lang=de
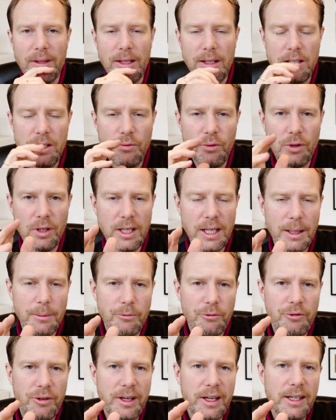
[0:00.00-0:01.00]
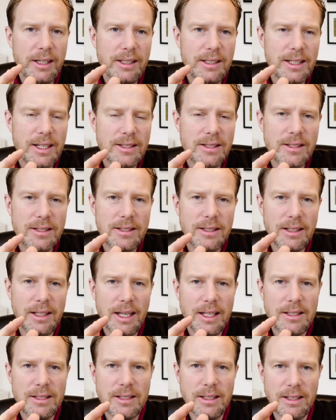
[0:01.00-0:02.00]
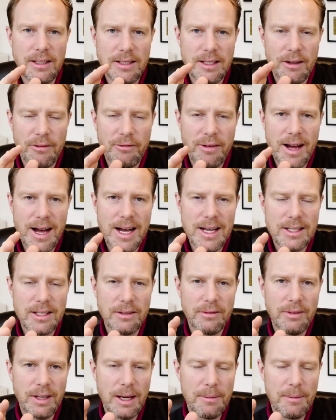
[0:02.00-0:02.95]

Ich würde dir empfehlen, dass es jetzt in dieser Phase,